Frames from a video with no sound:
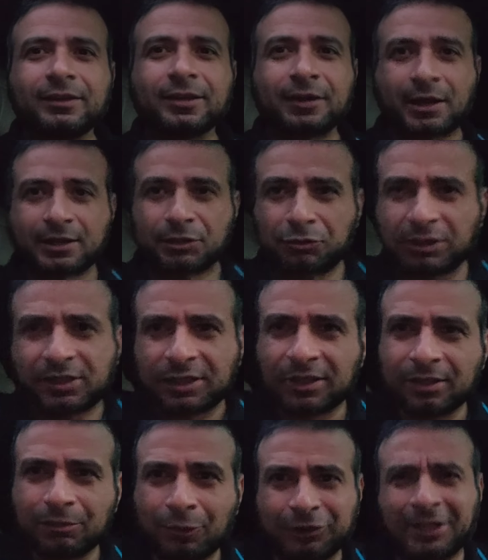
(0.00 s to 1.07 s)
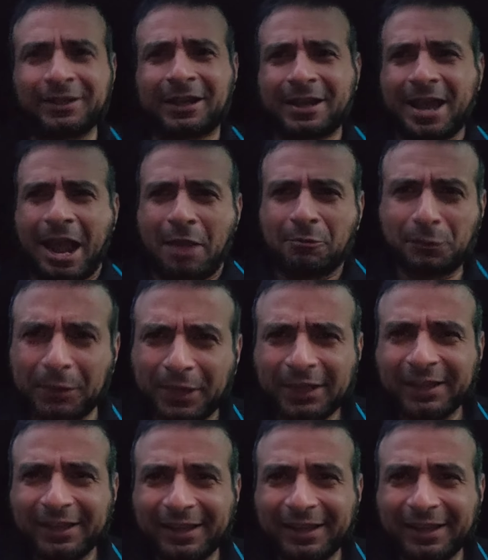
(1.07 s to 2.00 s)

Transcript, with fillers: يا نهار اسود معتنقه ايه يا حبيبي؟